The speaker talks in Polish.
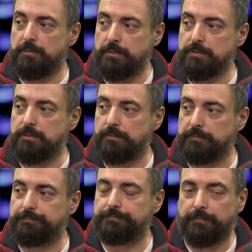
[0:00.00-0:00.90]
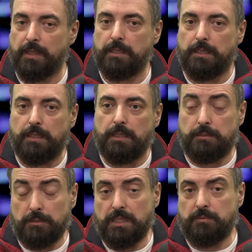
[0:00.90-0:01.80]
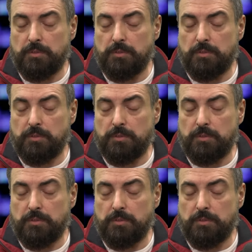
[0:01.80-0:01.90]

Żadnego. No tak,